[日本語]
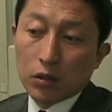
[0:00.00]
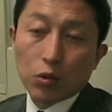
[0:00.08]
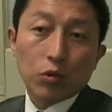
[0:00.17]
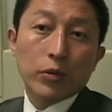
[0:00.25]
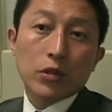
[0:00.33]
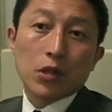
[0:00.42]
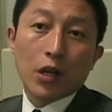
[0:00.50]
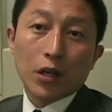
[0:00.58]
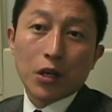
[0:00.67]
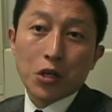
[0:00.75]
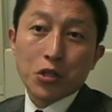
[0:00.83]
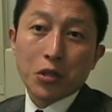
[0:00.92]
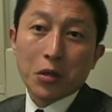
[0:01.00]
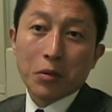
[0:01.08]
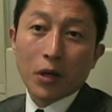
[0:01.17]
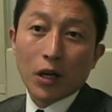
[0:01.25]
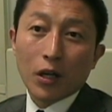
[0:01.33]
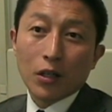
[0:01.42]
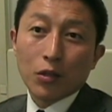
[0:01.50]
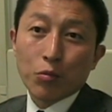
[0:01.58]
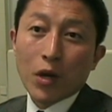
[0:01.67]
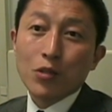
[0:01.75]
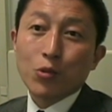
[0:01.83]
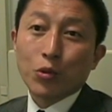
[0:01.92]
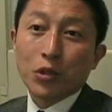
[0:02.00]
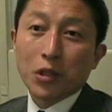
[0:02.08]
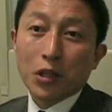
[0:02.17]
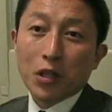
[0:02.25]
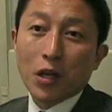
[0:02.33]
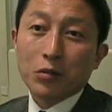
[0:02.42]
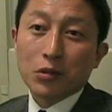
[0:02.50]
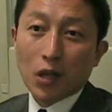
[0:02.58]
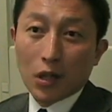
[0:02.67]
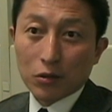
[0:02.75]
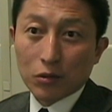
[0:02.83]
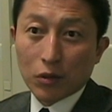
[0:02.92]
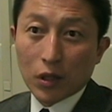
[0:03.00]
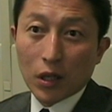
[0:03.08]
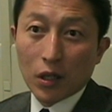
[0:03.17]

特別会計いじれば埋蔵金がたくさんあるとか